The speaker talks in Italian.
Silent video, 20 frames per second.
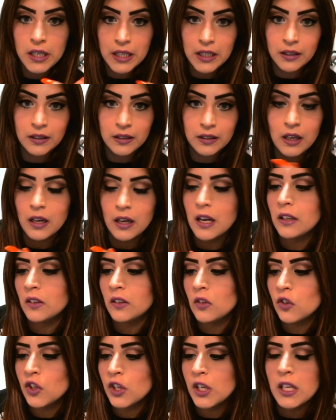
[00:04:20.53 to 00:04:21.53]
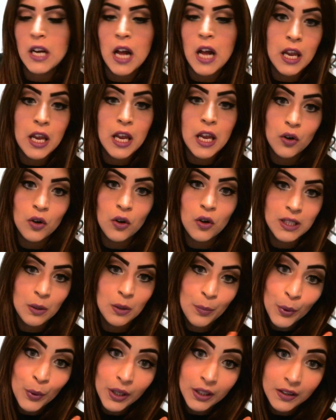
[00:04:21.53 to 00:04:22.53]
internet in generale costa
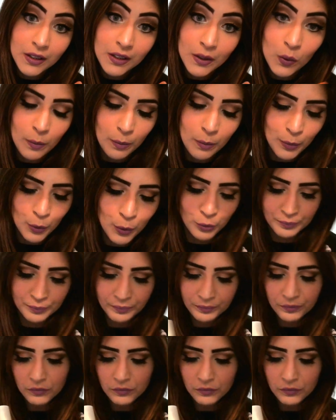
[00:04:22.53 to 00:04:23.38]
un pochettino in più